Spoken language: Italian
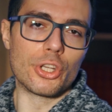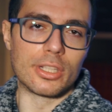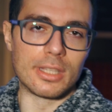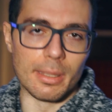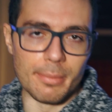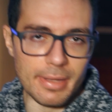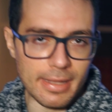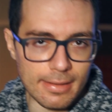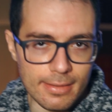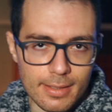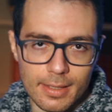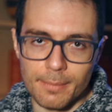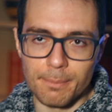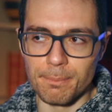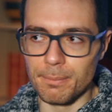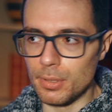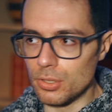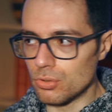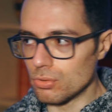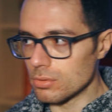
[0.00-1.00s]
Certamente
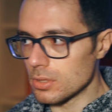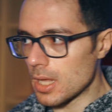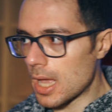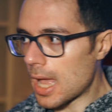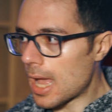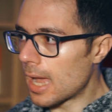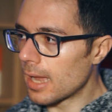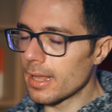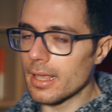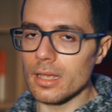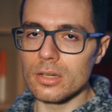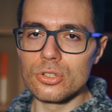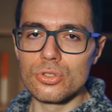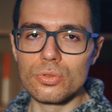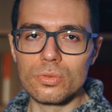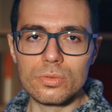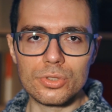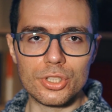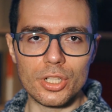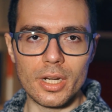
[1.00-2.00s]
bisogna anche
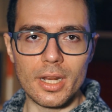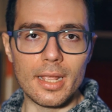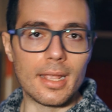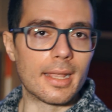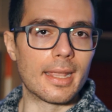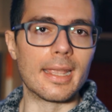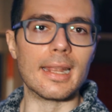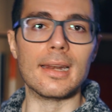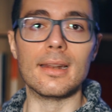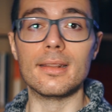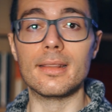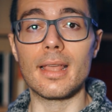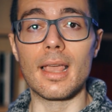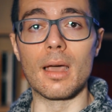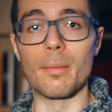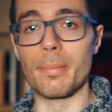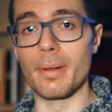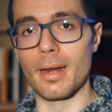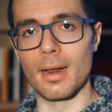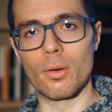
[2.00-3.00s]
aggiungere che
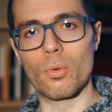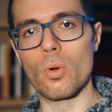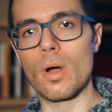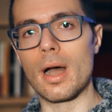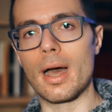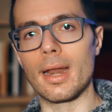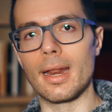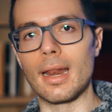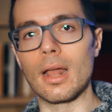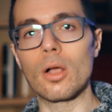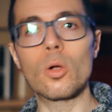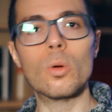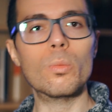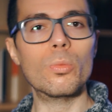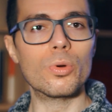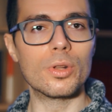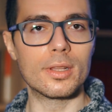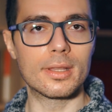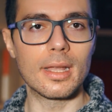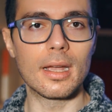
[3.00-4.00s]
l'idea per la quale la
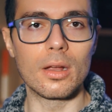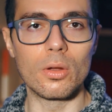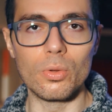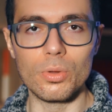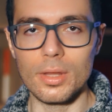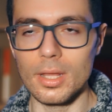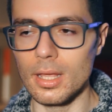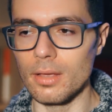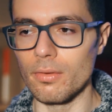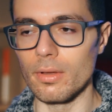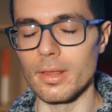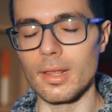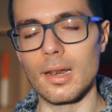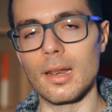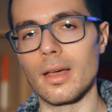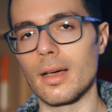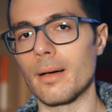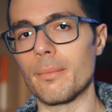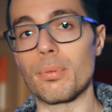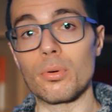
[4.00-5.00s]
comunità godeva
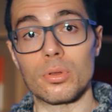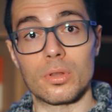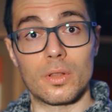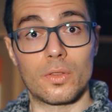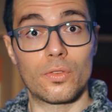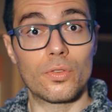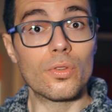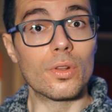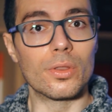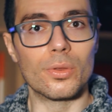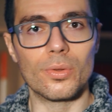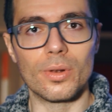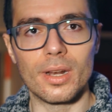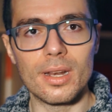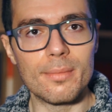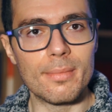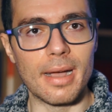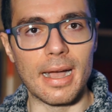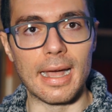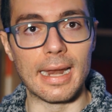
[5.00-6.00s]
della protezione di un
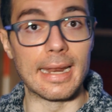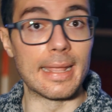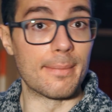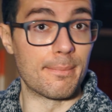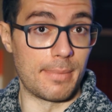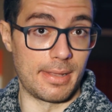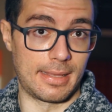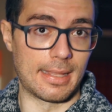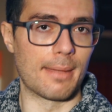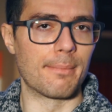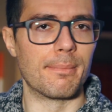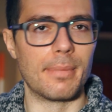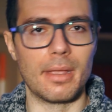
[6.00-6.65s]
animale, metà